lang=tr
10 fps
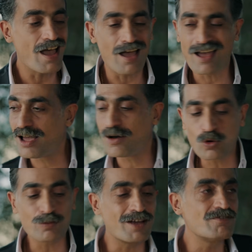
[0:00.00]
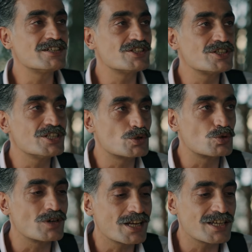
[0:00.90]
He, oğlum evliliğinizin ilk
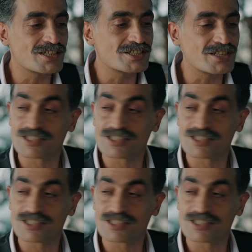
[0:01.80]
günü lan gezin